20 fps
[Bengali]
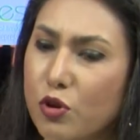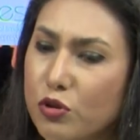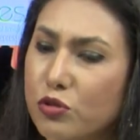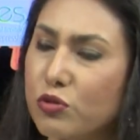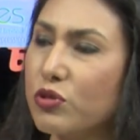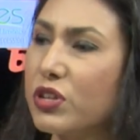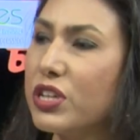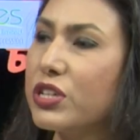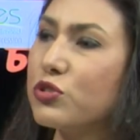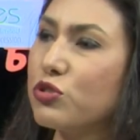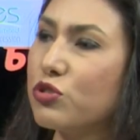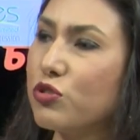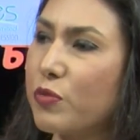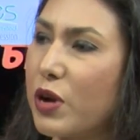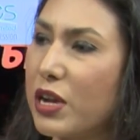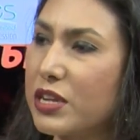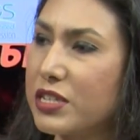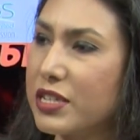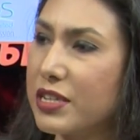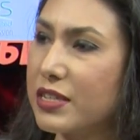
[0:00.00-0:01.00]
গত কিছু
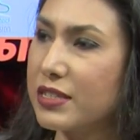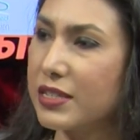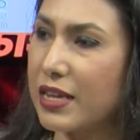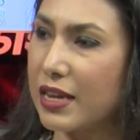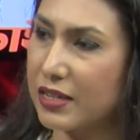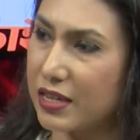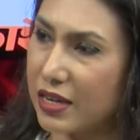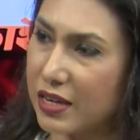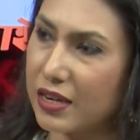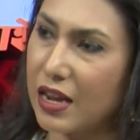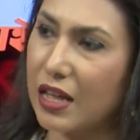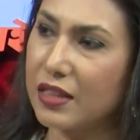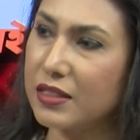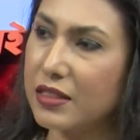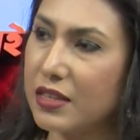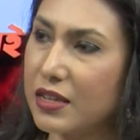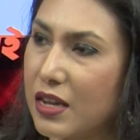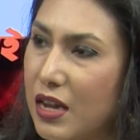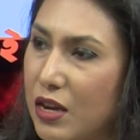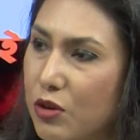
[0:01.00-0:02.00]
মাসে যে একটা
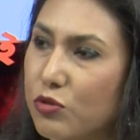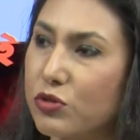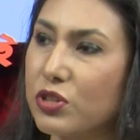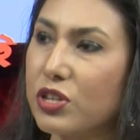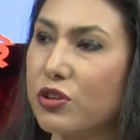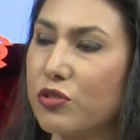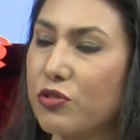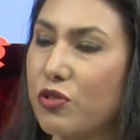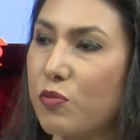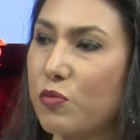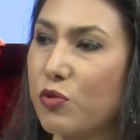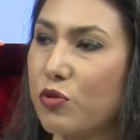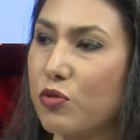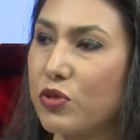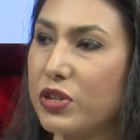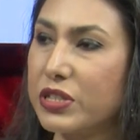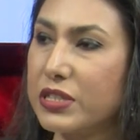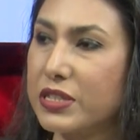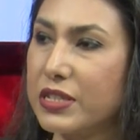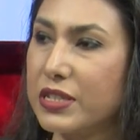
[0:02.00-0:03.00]
ক্রান্তিকাল অতিক্রম
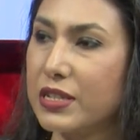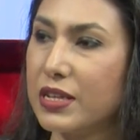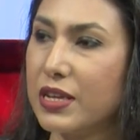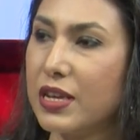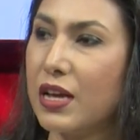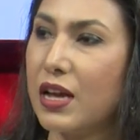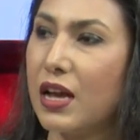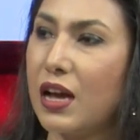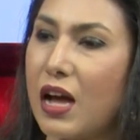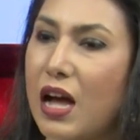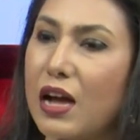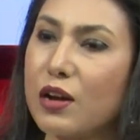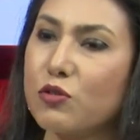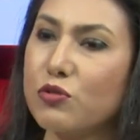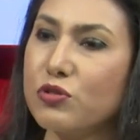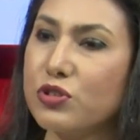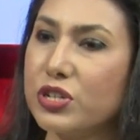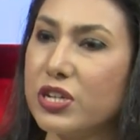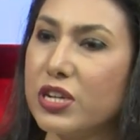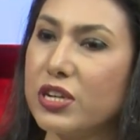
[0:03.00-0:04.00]
করেছি
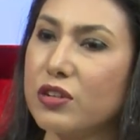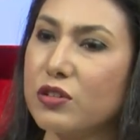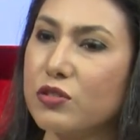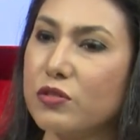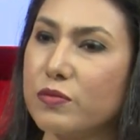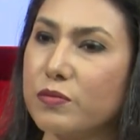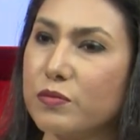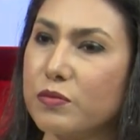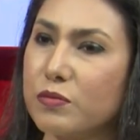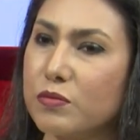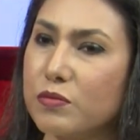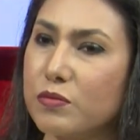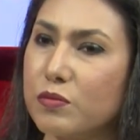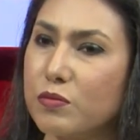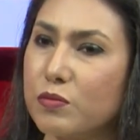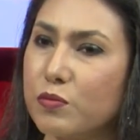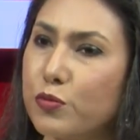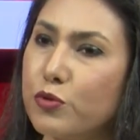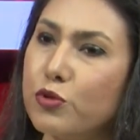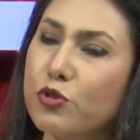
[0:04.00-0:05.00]
আকস্মিক
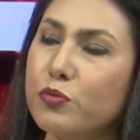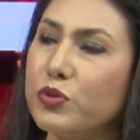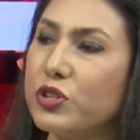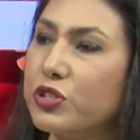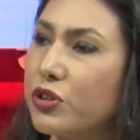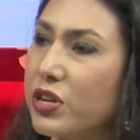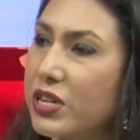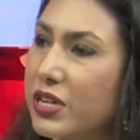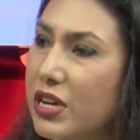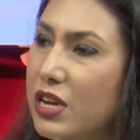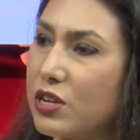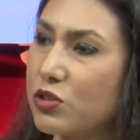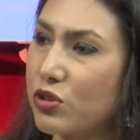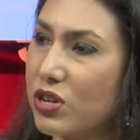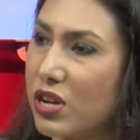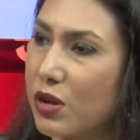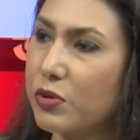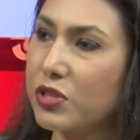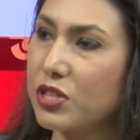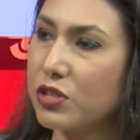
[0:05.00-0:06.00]
পুরো বিষয়টাই
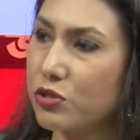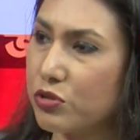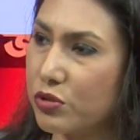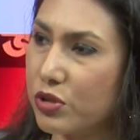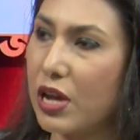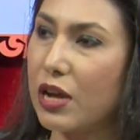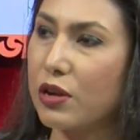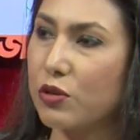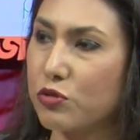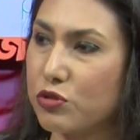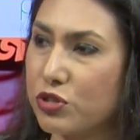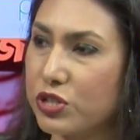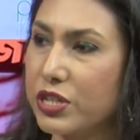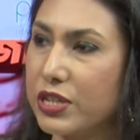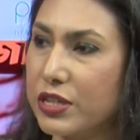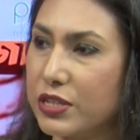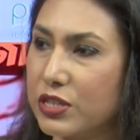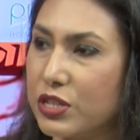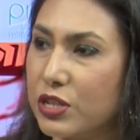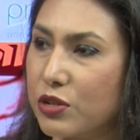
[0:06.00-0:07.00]
আসলে আমাদের জন্য
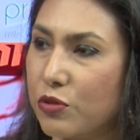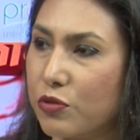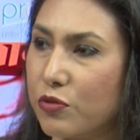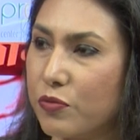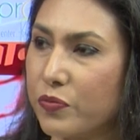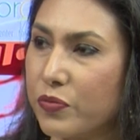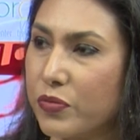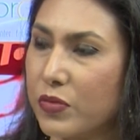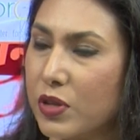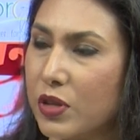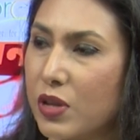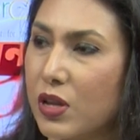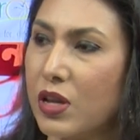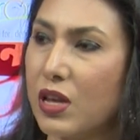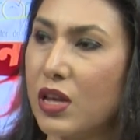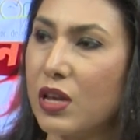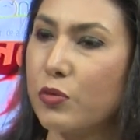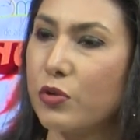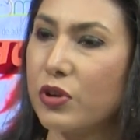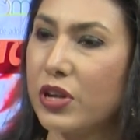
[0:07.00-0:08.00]
আকস্মিক ছিল
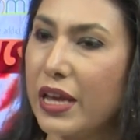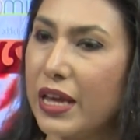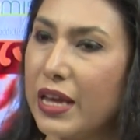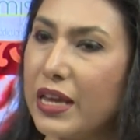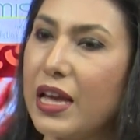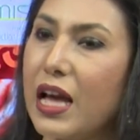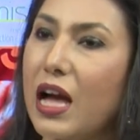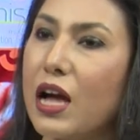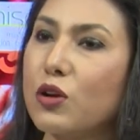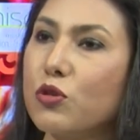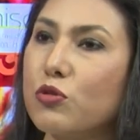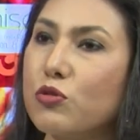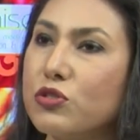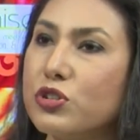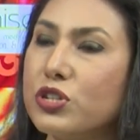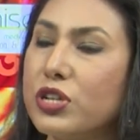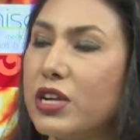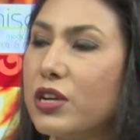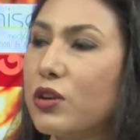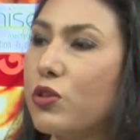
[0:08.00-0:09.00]
এবং এই
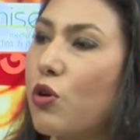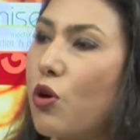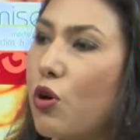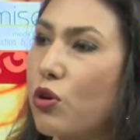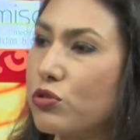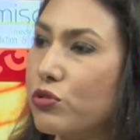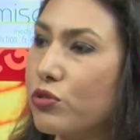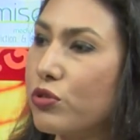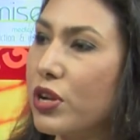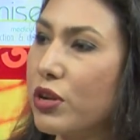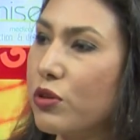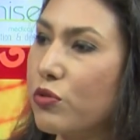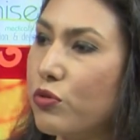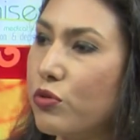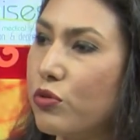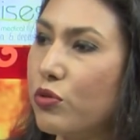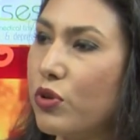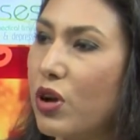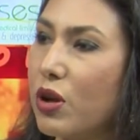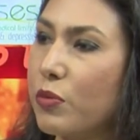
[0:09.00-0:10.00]
আকস্মিক
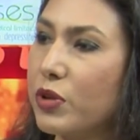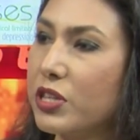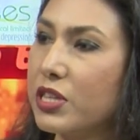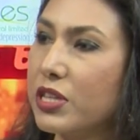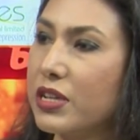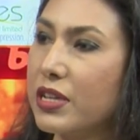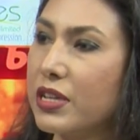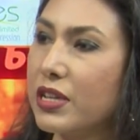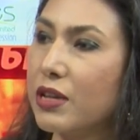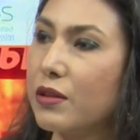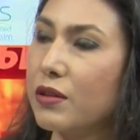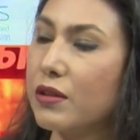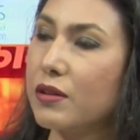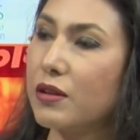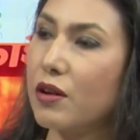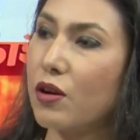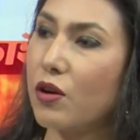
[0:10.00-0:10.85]
ঘটনাগুলো আমাদেরকে